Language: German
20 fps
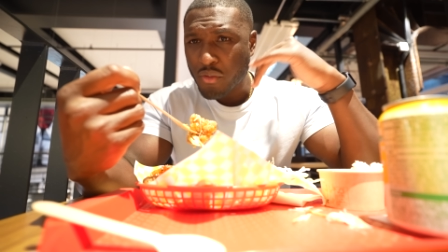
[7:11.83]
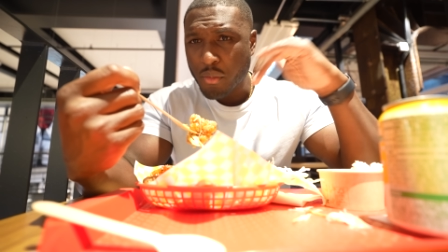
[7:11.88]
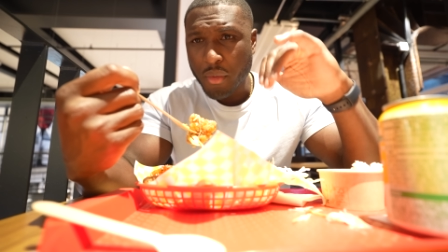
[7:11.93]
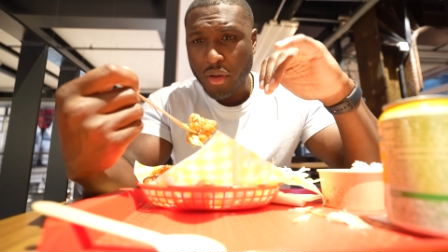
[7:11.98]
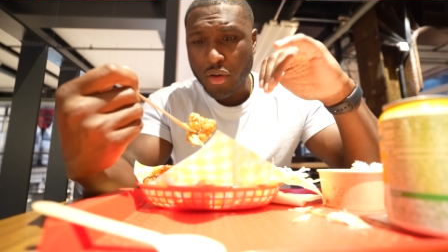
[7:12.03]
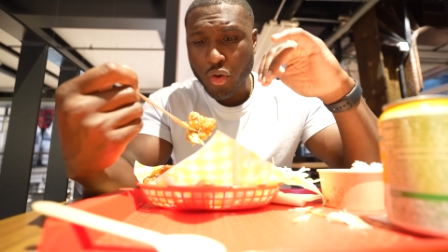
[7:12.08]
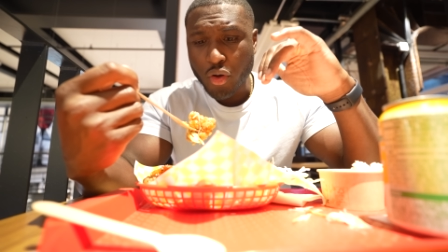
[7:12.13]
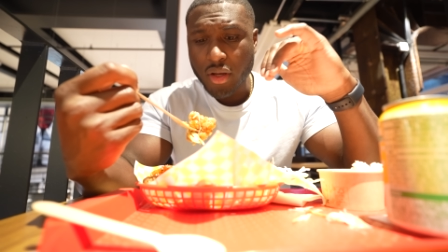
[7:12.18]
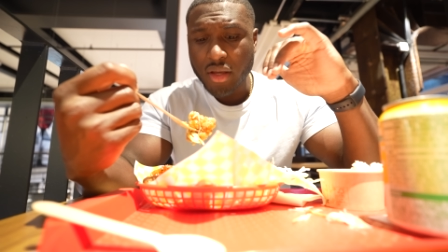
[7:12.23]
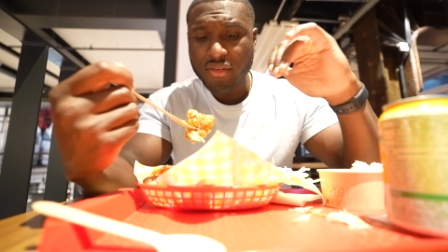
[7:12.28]
Wird
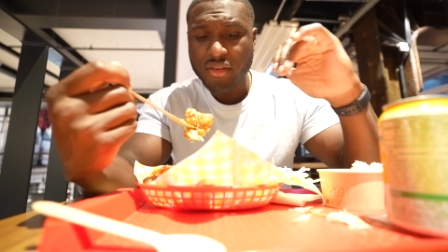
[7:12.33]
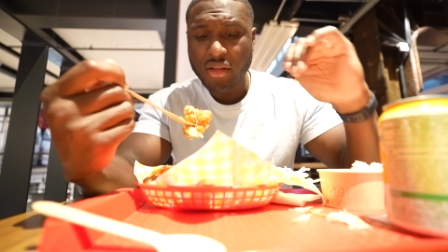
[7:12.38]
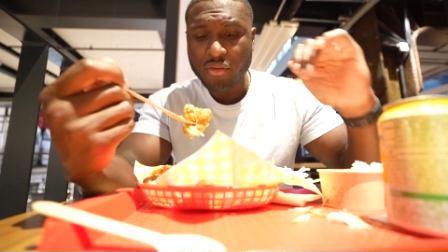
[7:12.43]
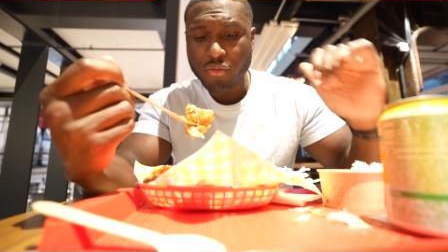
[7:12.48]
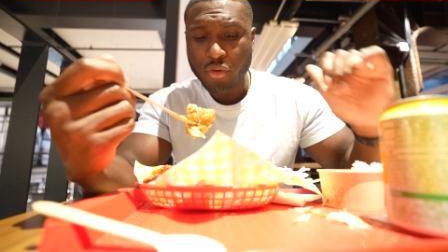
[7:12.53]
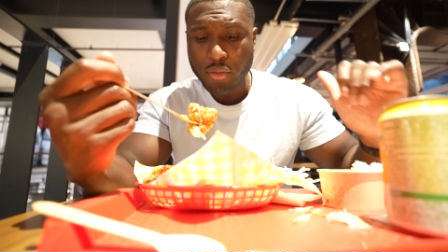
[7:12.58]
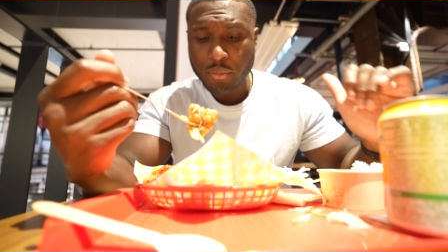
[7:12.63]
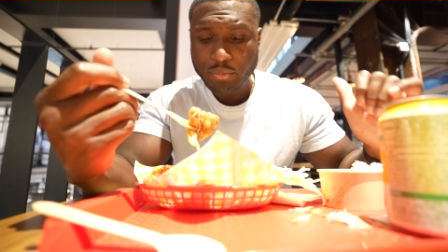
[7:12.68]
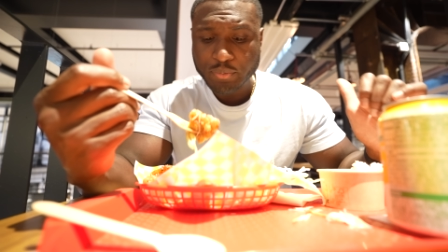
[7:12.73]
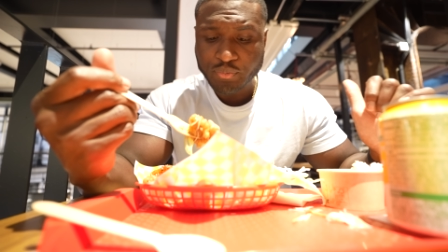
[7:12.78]
man locker satt
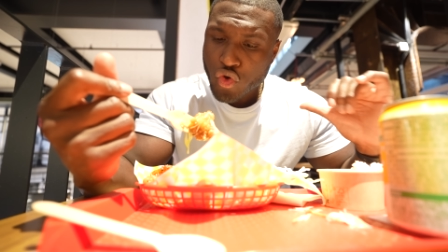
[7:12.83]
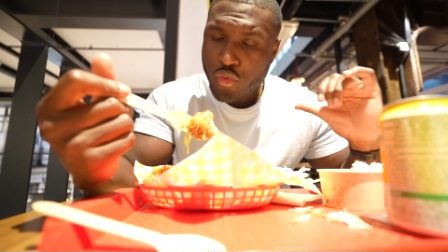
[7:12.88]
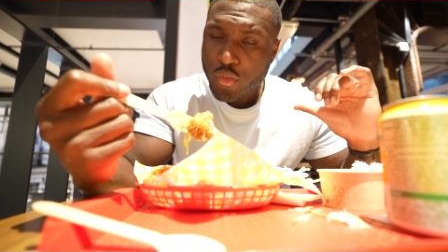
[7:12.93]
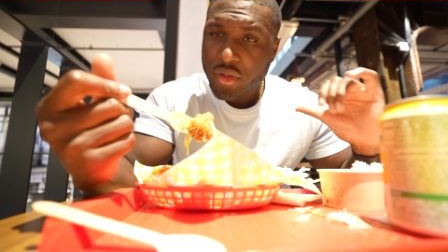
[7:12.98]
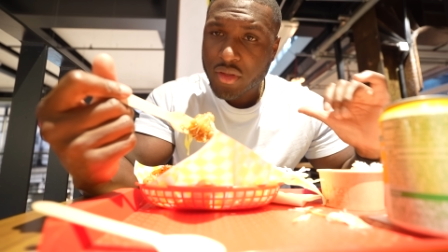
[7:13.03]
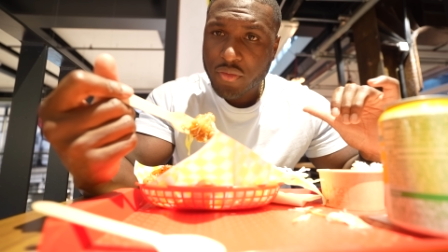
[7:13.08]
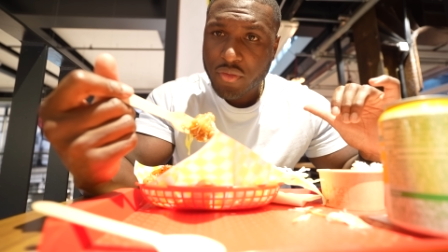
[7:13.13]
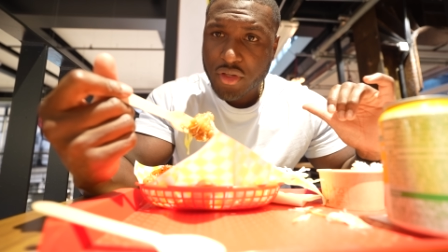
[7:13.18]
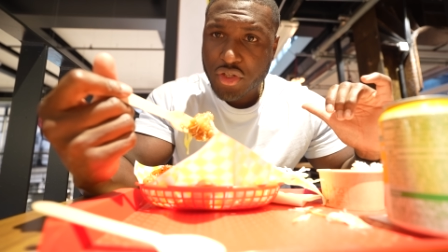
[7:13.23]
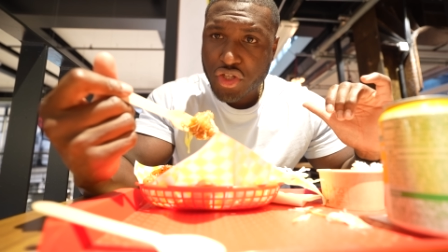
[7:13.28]
von.
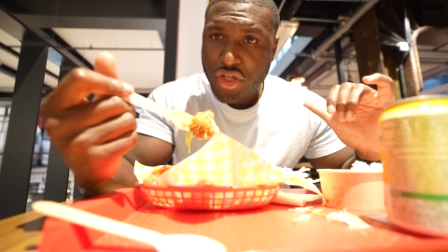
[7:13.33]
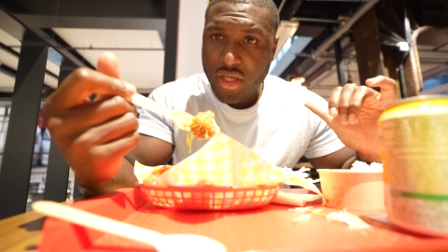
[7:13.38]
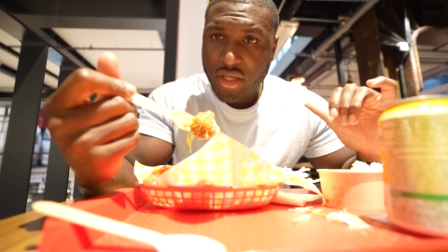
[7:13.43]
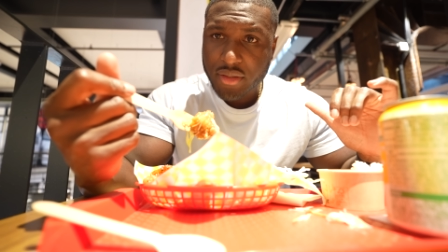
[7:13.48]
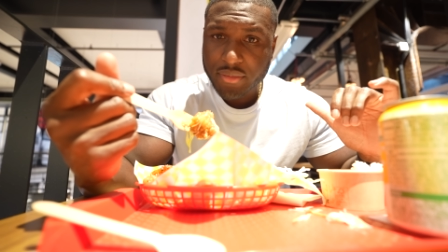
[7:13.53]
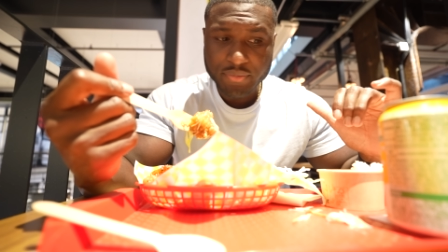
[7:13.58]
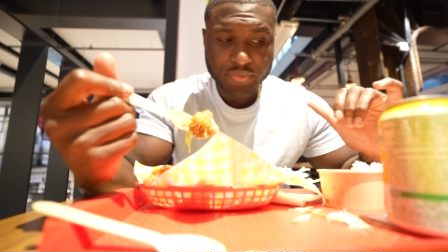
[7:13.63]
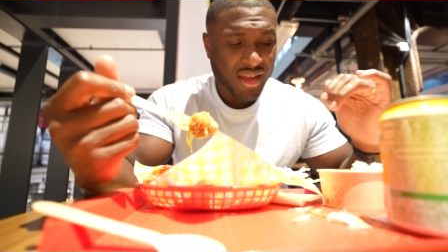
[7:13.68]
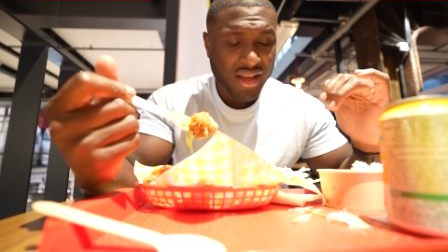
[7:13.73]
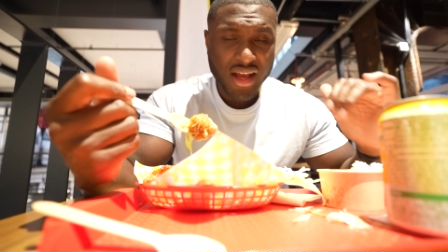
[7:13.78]
Übelst viel
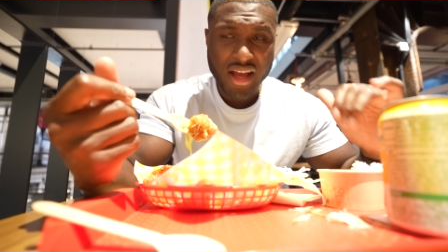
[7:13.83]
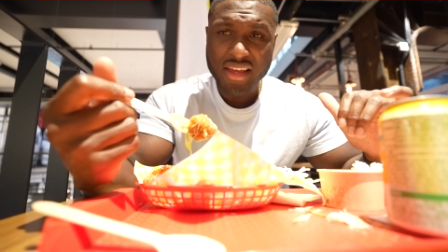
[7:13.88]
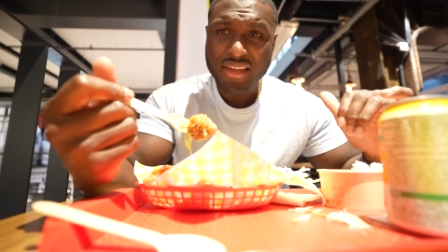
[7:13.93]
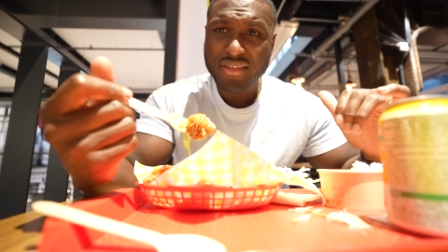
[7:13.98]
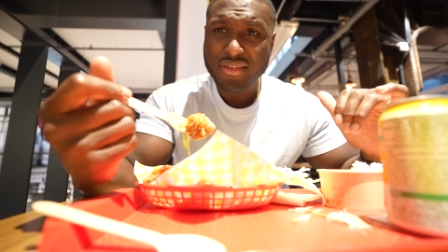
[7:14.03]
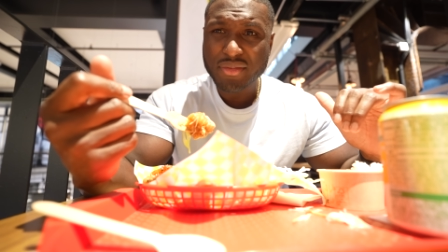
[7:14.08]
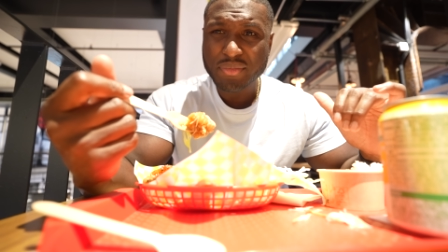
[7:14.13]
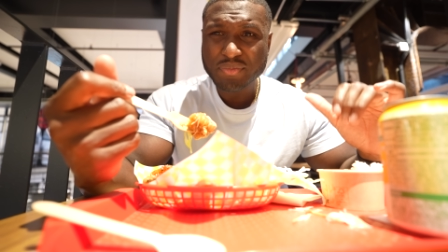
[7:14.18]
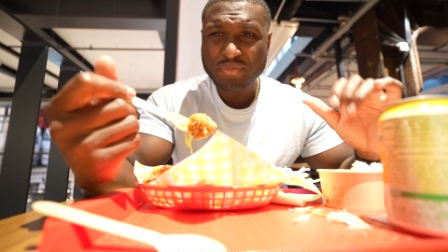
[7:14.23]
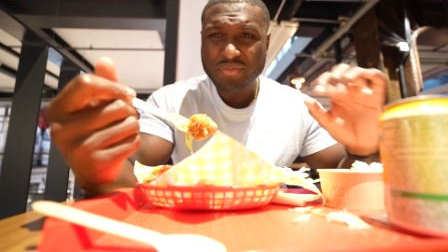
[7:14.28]
Chicken,
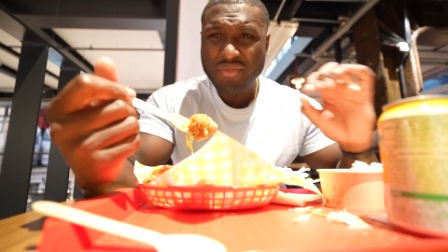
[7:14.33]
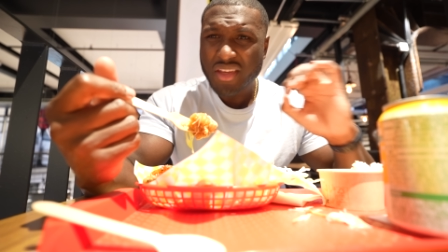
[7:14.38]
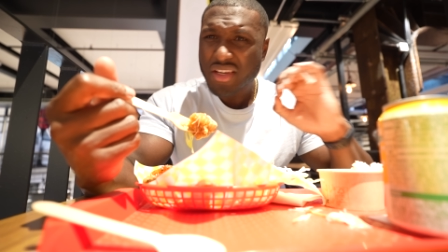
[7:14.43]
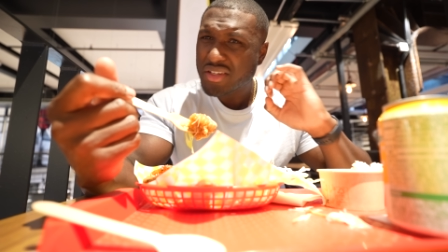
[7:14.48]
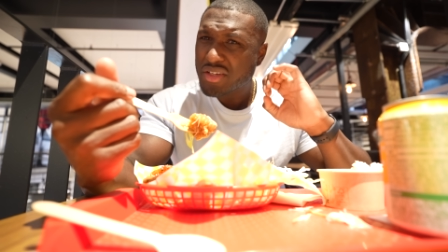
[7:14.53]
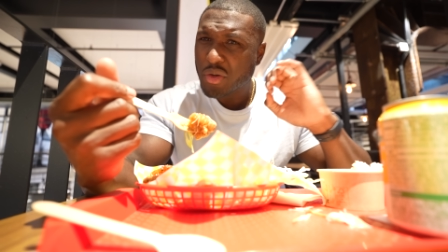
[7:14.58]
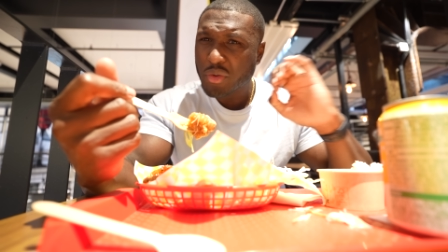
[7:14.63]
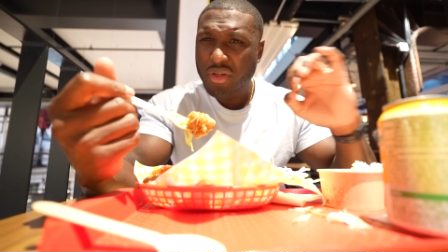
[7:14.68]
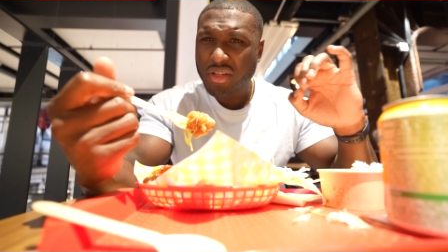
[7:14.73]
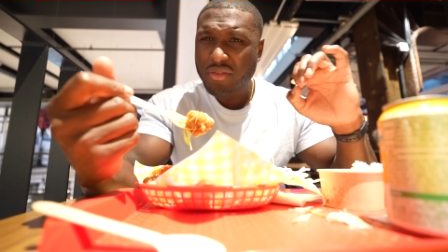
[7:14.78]
Reis,
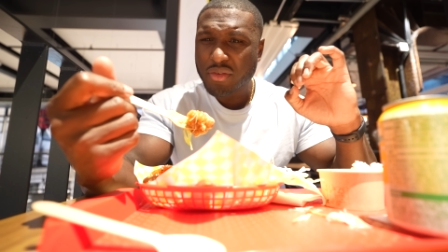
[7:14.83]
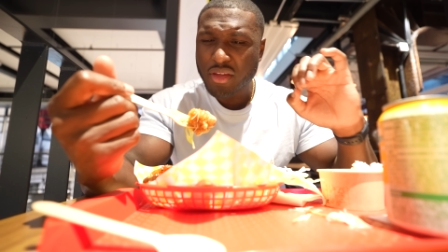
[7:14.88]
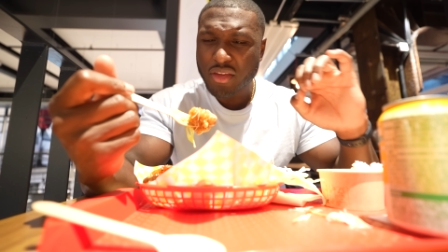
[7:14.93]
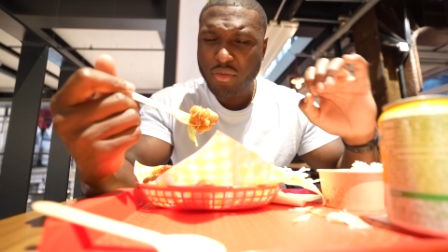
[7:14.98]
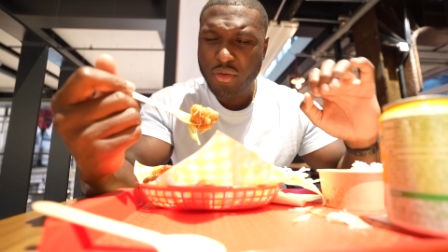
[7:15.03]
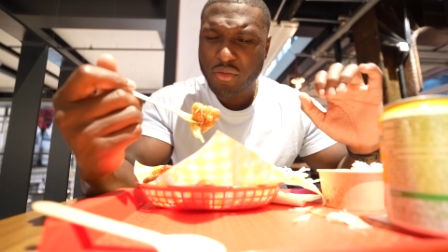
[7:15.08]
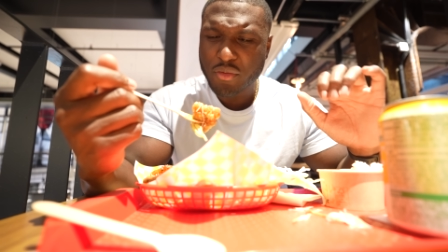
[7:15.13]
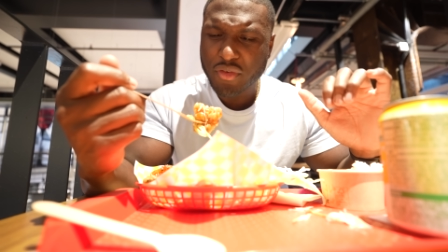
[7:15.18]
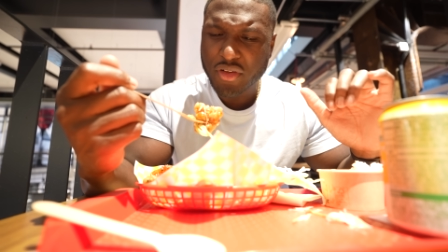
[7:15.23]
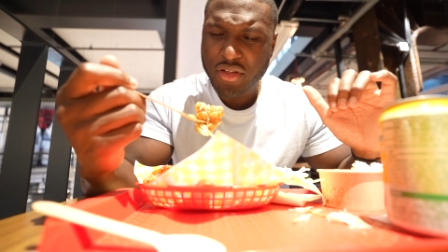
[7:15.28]
genau das, was man